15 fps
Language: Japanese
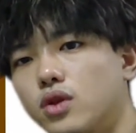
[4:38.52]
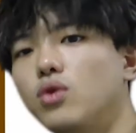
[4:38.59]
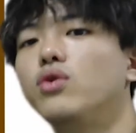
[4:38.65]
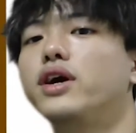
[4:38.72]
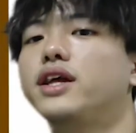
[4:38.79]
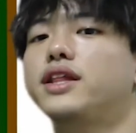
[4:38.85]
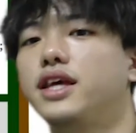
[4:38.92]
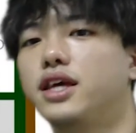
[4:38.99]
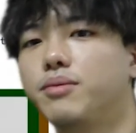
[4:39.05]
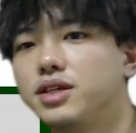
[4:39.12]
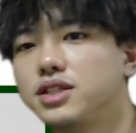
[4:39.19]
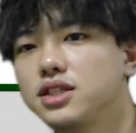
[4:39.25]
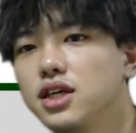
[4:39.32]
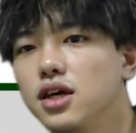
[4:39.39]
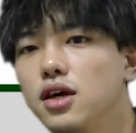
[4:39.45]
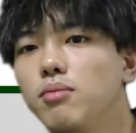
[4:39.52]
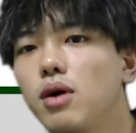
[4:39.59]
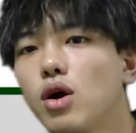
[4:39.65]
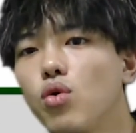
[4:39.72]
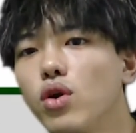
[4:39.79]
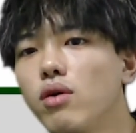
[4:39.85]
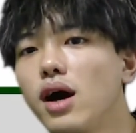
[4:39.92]
をやっていきます。
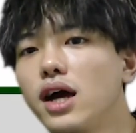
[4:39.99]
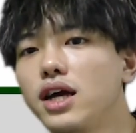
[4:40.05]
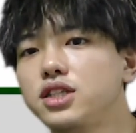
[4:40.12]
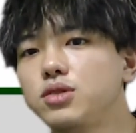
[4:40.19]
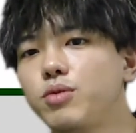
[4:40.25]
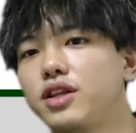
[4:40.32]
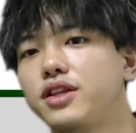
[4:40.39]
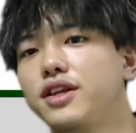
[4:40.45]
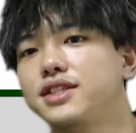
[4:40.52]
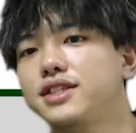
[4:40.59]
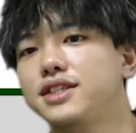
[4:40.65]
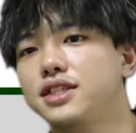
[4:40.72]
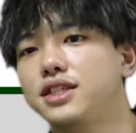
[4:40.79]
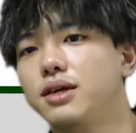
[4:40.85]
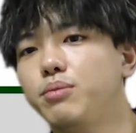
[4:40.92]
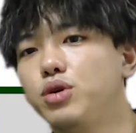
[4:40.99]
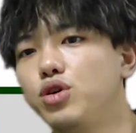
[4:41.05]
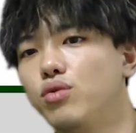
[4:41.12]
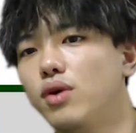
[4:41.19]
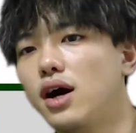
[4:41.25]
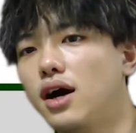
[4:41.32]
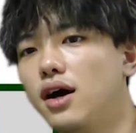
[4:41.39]
まあ、これはいつもやってるやつですね。
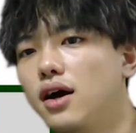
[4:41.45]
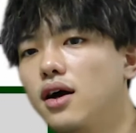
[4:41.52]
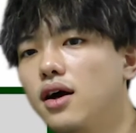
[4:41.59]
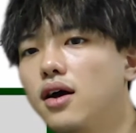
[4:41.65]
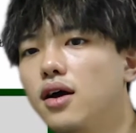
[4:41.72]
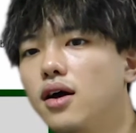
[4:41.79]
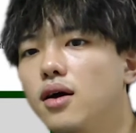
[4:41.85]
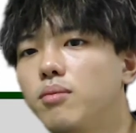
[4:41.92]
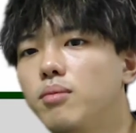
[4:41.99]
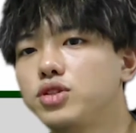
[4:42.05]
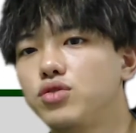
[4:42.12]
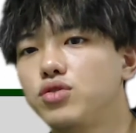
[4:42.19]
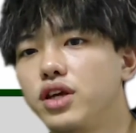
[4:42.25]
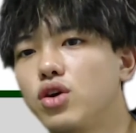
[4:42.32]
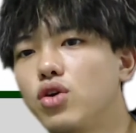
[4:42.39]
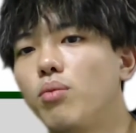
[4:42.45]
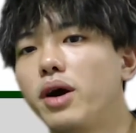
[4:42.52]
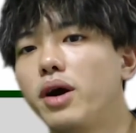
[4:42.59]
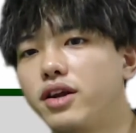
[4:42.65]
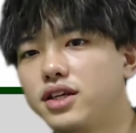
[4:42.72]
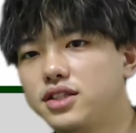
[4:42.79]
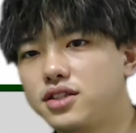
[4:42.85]
ミューは、まあ、その1個
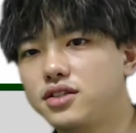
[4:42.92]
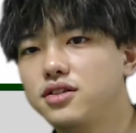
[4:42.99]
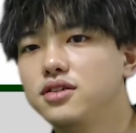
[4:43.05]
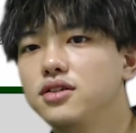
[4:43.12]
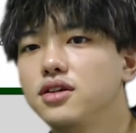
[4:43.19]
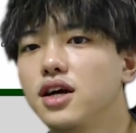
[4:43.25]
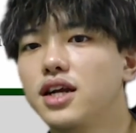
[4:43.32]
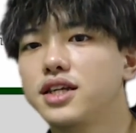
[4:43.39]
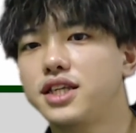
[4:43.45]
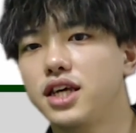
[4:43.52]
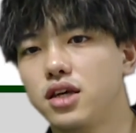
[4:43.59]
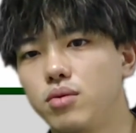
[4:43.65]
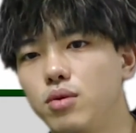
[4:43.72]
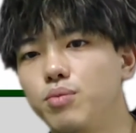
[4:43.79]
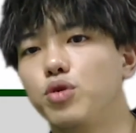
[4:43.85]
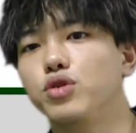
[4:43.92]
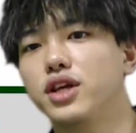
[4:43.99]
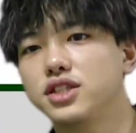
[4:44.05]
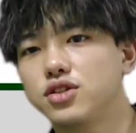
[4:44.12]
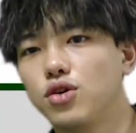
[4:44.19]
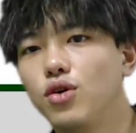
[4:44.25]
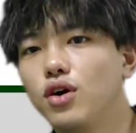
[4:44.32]
前のやつから正規分布を
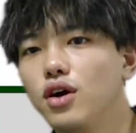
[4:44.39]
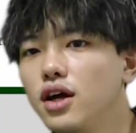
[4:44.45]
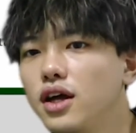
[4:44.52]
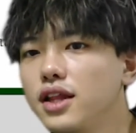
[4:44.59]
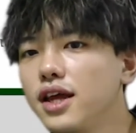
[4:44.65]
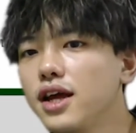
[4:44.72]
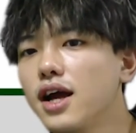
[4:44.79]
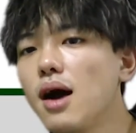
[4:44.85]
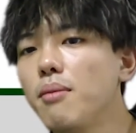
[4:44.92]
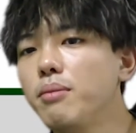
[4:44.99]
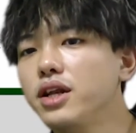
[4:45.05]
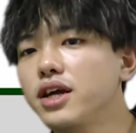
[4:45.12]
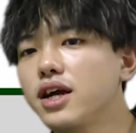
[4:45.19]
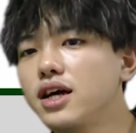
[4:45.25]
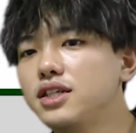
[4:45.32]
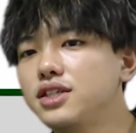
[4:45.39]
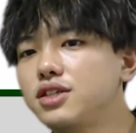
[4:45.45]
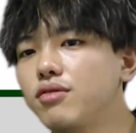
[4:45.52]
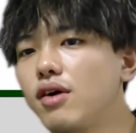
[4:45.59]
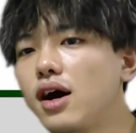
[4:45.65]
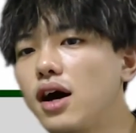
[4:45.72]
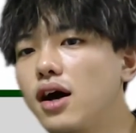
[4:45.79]
出すと。で、ガンマに関し
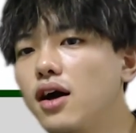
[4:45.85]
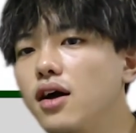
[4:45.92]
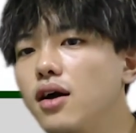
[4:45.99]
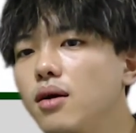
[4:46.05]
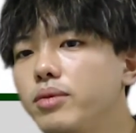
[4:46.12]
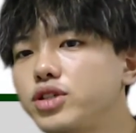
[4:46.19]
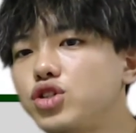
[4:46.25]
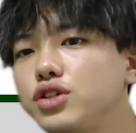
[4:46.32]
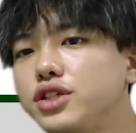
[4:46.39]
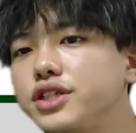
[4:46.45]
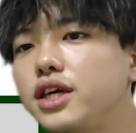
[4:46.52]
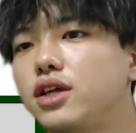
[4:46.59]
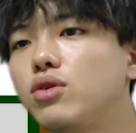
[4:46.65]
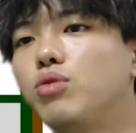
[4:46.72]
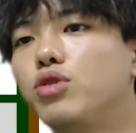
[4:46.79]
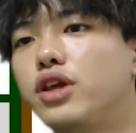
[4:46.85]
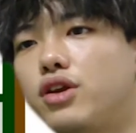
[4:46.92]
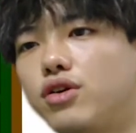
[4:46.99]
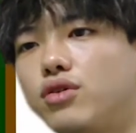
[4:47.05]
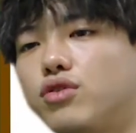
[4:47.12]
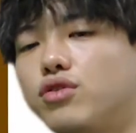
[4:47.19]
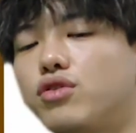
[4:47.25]
ては、まあ、周期性の
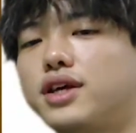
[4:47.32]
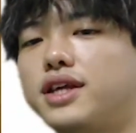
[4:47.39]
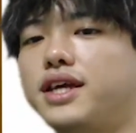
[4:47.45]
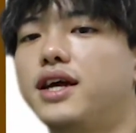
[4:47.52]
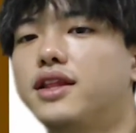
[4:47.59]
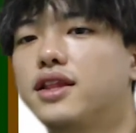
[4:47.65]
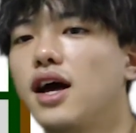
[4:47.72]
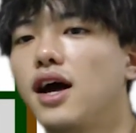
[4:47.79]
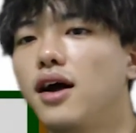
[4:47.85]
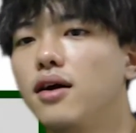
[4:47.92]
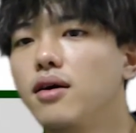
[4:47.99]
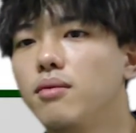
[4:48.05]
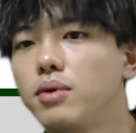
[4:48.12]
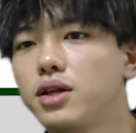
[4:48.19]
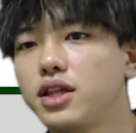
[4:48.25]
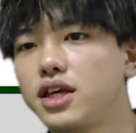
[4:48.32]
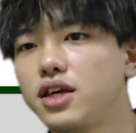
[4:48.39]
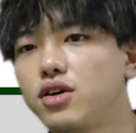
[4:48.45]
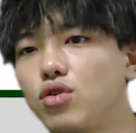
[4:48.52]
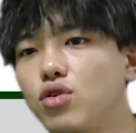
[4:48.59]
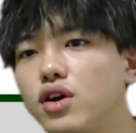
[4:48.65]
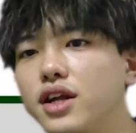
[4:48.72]
モデルの時でやった、まあ、
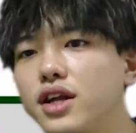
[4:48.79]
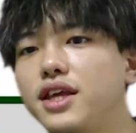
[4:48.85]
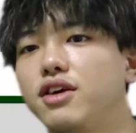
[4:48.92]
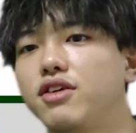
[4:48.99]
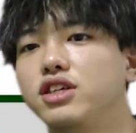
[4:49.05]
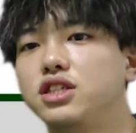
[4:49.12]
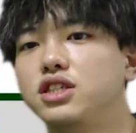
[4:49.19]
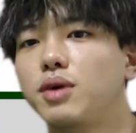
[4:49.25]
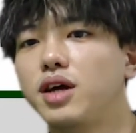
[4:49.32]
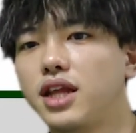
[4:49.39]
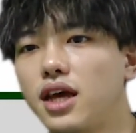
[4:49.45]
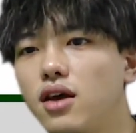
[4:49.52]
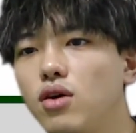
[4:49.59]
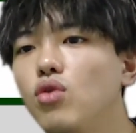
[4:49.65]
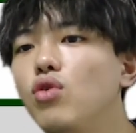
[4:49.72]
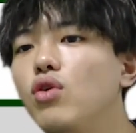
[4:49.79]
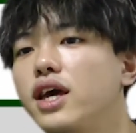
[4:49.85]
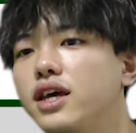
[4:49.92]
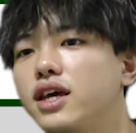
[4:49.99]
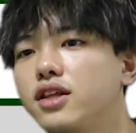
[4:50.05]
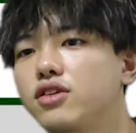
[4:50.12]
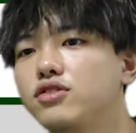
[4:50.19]
t-6 から t-1 までを
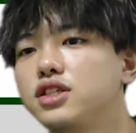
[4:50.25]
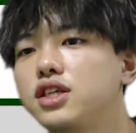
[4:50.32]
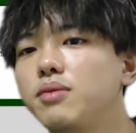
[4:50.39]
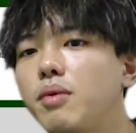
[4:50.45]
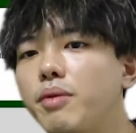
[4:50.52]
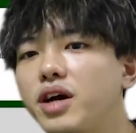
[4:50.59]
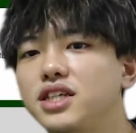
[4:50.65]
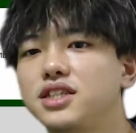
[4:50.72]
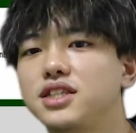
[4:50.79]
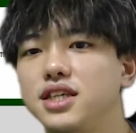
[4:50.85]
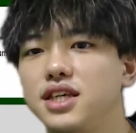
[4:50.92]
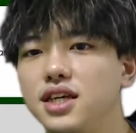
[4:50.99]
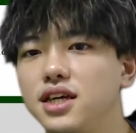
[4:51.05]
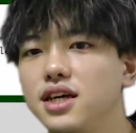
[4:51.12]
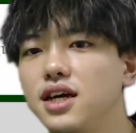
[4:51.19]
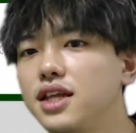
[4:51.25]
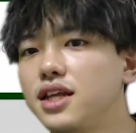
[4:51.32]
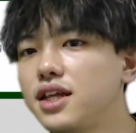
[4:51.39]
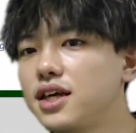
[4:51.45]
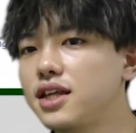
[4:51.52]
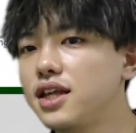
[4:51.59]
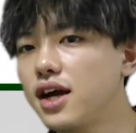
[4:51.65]
平均として、まあ、ばらつきが出
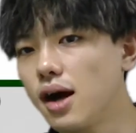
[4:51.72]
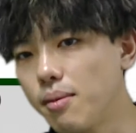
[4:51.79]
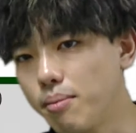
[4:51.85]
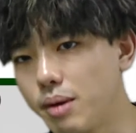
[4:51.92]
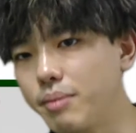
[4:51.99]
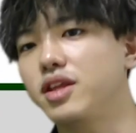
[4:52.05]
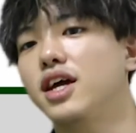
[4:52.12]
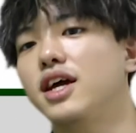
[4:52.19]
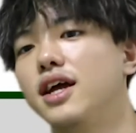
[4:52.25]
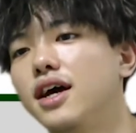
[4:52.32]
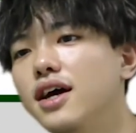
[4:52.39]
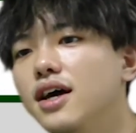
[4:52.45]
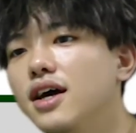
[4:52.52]
てきてガンマみたいな。